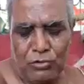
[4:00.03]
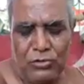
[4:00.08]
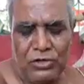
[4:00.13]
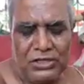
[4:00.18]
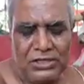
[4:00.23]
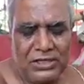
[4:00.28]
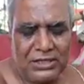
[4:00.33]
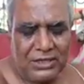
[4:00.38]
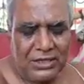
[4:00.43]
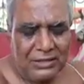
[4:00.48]

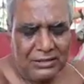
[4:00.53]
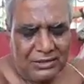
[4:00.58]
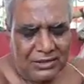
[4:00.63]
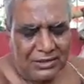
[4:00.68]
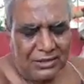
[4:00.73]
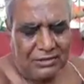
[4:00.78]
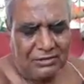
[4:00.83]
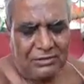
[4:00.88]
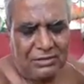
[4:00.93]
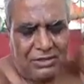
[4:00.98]
জরুরি যেটা
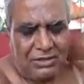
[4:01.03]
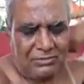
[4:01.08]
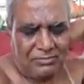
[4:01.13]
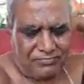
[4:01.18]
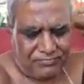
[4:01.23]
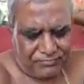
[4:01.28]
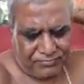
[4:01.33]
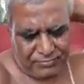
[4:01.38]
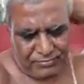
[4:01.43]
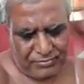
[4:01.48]
সেটা হচ্ছে
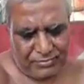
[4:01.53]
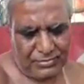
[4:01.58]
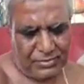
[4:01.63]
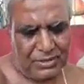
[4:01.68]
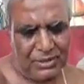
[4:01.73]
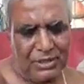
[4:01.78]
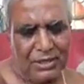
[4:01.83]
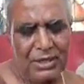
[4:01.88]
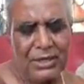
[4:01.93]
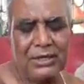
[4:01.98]

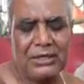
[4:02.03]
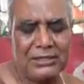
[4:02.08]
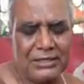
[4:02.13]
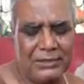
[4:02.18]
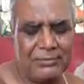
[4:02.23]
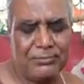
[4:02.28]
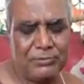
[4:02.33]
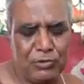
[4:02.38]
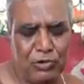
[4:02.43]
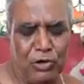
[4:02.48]

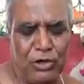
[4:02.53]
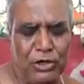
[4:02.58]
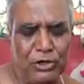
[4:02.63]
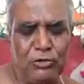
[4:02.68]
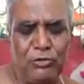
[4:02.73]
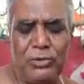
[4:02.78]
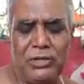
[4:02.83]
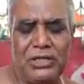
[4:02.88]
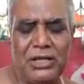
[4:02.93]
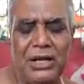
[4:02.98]
সে জলে
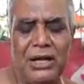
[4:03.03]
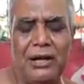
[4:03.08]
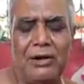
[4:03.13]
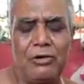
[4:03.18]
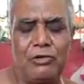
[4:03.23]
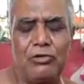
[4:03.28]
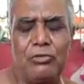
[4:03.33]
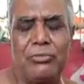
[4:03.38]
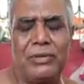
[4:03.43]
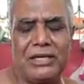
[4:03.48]
ডুবে থাকা
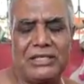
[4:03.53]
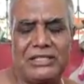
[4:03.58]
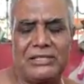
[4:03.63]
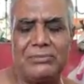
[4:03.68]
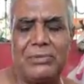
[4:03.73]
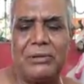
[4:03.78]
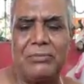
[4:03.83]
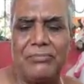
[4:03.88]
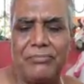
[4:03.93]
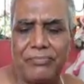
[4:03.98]
হয়তো
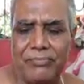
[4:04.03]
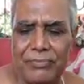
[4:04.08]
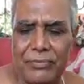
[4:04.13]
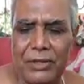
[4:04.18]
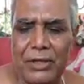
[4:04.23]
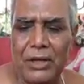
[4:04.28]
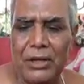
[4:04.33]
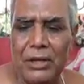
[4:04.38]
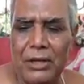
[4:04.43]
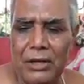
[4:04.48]
ম্যাক্সিমাম
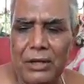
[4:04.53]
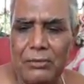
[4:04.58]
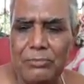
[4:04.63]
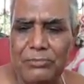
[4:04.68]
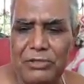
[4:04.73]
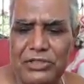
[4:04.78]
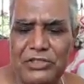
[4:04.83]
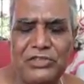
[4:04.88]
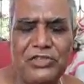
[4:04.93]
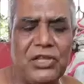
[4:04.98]

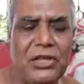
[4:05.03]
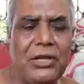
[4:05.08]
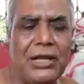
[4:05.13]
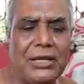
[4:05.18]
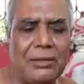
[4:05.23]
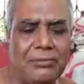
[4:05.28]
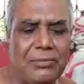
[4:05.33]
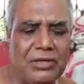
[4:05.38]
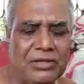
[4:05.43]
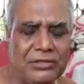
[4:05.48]
বিশ দিন
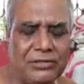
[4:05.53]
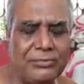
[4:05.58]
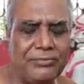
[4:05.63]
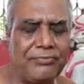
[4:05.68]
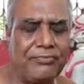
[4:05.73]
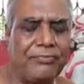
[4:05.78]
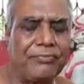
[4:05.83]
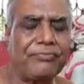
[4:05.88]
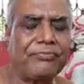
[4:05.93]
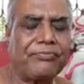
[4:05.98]
এক মাস
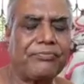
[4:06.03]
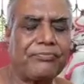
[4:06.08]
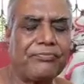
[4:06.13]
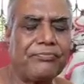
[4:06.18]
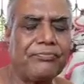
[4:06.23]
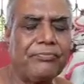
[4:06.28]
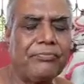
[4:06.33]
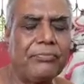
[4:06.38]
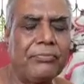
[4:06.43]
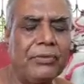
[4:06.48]

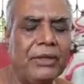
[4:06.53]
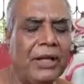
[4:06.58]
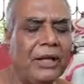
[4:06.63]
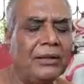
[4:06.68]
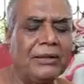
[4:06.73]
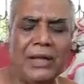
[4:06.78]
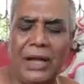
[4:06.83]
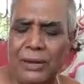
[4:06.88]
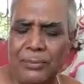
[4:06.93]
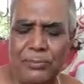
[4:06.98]

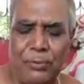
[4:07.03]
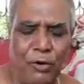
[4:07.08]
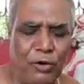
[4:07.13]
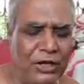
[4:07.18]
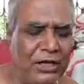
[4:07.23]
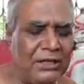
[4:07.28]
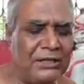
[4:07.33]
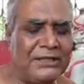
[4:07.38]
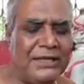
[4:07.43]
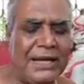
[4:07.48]

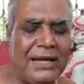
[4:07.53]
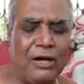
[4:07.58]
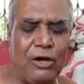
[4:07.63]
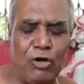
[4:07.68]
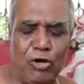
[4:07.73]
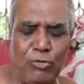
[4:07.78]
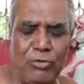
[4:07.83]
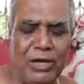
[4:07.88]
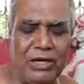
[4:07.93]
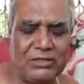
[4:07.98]
তারপরে যে
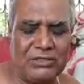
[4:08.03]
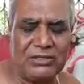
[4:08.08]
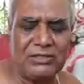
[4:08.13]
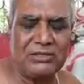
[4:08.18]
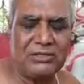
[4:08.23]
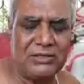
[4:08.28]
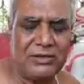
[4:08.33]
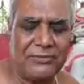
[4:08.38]
এগারো মাস